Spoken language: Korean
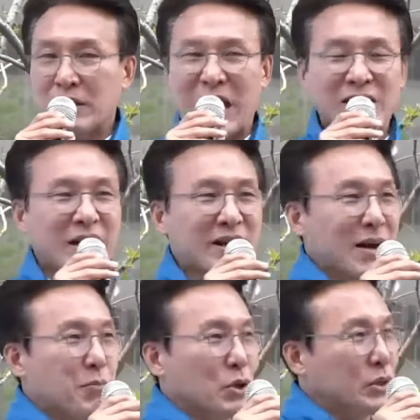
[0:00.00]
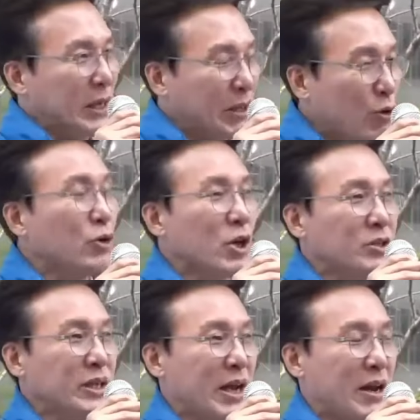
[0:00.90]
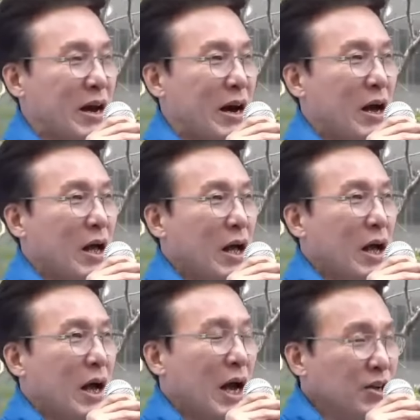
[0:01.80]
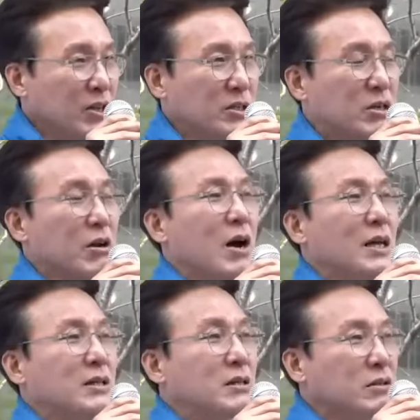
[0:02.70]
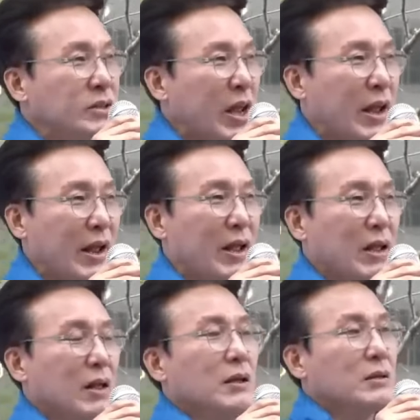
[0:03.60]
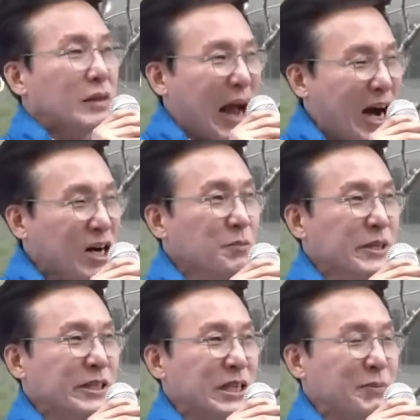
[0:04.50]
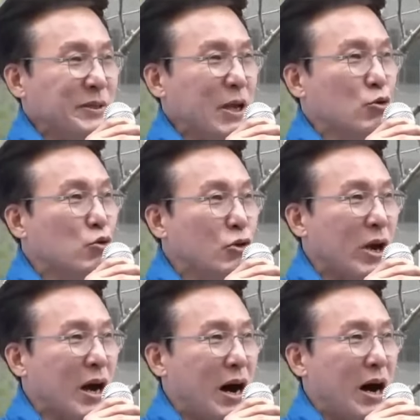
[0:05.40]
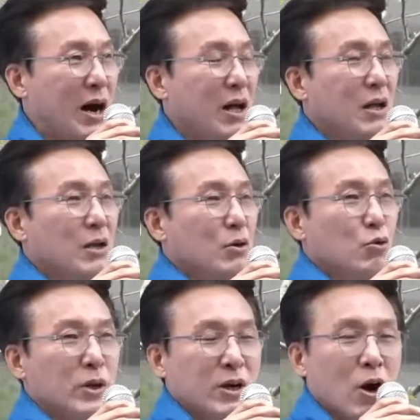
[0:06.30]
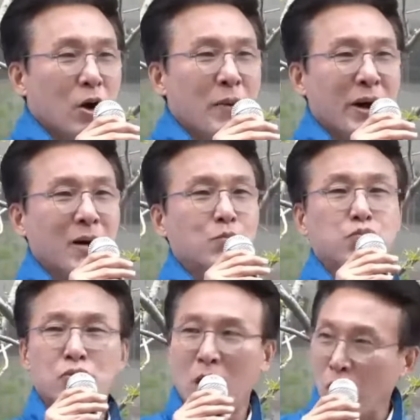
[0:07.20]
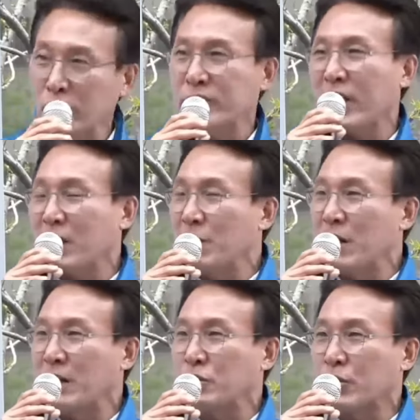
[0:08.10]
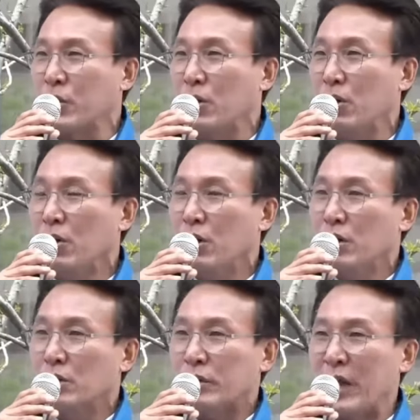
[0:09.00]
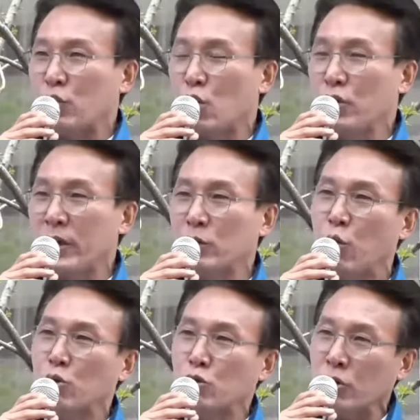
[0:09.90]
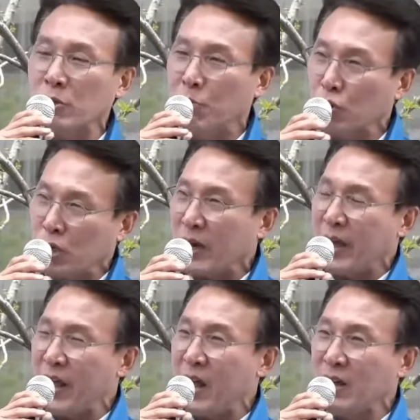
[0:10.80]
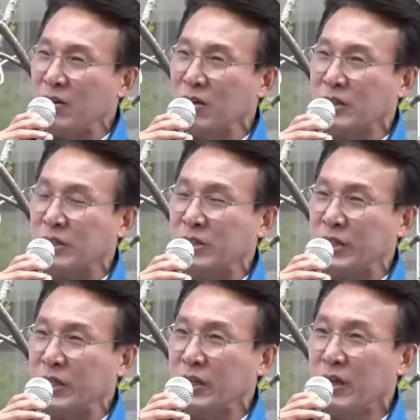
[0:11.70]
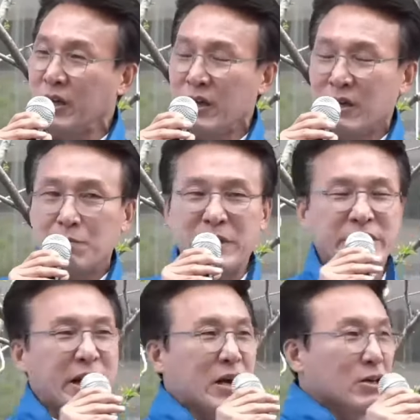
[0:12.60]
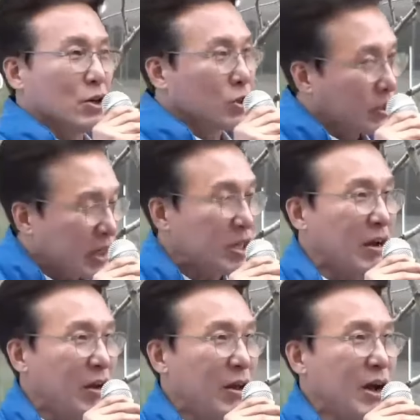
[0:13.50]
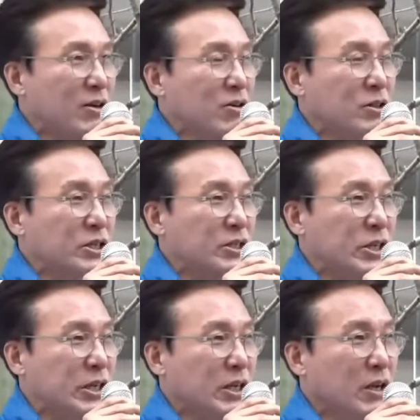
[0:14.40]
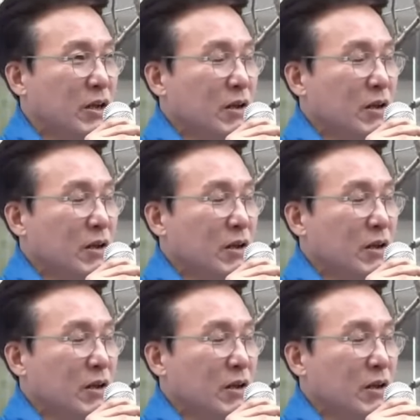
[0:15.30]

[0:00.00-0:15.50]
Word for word: 야당이 한번 제대로 견제해라 하는 그러한 뜻의 다음 22대 국회가 우리가 얼마나 무거운 책임을 가지고 대통령이 독주를 못하게 해야 하는 것인지 민생은 어떻게 살려야 하는 것인지